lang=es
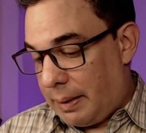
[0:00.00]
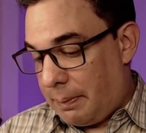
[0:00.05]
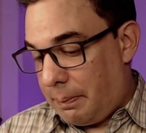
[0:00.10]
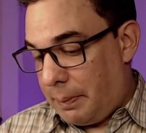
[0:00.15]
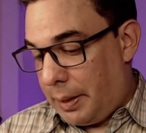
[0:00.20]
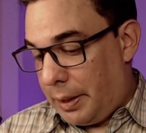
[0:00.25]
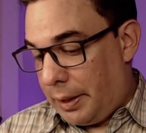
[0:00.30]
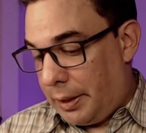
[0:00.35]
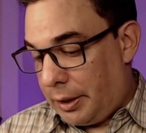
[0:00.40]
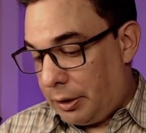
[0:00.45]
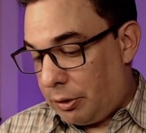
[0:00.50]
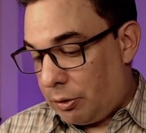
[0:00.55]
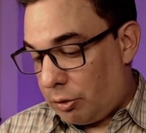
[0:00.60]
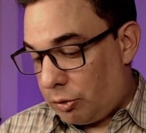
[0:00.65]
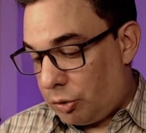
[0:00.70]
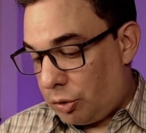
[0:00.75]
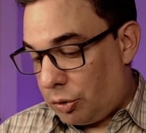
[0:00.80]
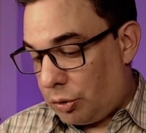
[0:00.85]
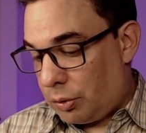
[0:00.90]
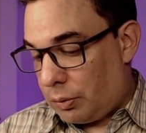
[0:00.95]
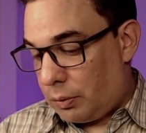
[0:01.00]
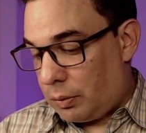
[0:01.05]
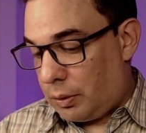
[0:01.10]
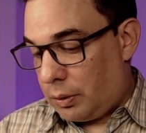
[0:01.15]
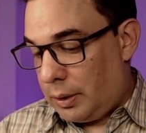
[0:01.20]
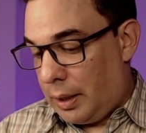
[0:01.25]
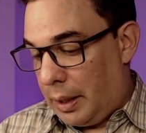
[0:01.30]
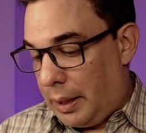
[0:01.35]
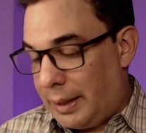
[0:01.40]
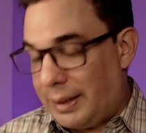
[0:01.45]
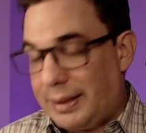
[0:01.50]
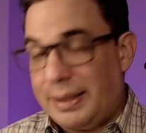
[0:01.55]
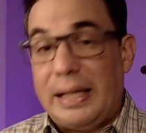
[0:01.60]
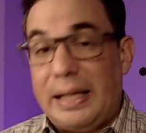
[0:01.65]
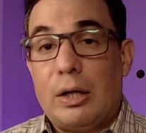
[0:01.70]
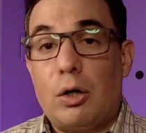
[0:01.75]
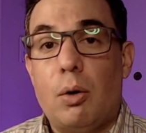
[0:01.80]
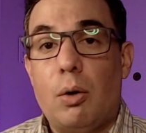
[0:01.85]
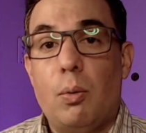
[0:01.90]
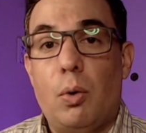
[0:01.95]
mililitros, tiene
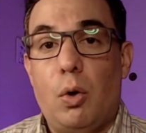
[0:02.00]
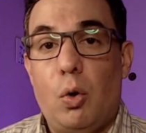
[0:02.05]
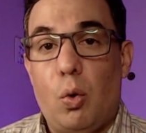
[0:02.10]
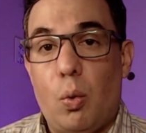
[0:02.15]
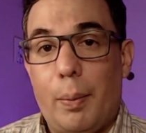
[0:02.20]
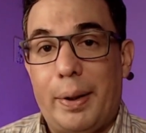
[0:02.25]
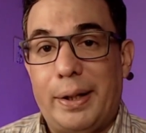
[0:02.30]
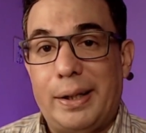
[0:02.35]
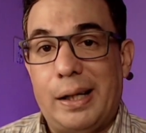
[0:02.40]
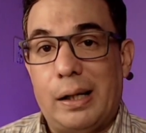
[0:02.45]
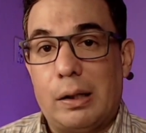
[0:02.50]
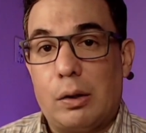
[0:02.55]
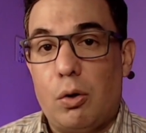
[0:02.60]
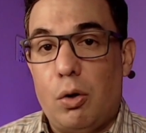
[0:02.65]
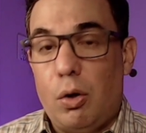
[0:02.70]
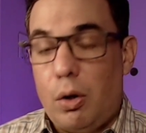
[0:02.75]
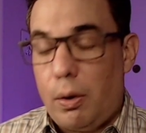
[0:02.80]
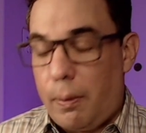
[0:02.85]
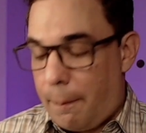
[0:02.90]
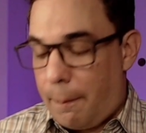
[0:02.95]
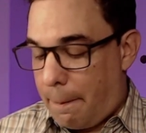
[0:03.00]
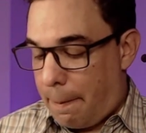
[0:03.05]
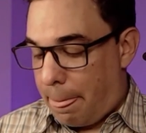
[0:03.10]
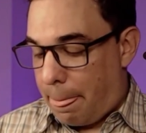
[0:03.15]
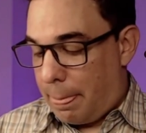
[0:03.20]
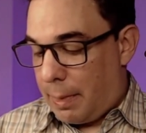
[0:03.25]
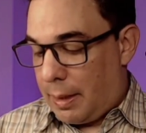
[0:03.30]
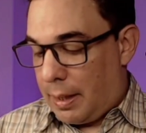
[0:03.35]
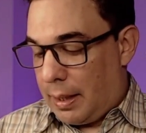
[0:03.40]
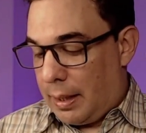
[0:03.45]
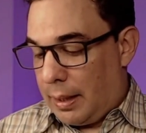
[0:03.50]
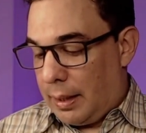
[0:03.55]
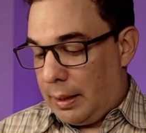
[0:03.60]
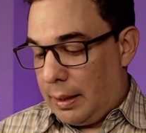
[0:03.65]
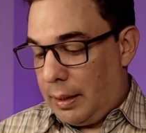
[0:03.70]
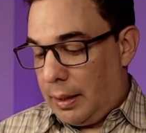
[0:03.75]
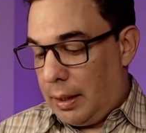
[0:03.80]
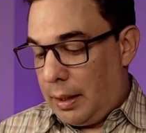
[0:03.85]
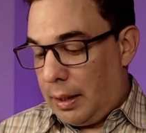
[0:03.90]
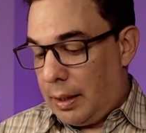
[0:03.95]
5 volumen de alcohol
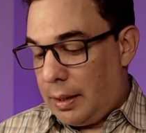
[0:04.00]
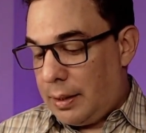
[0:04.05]
y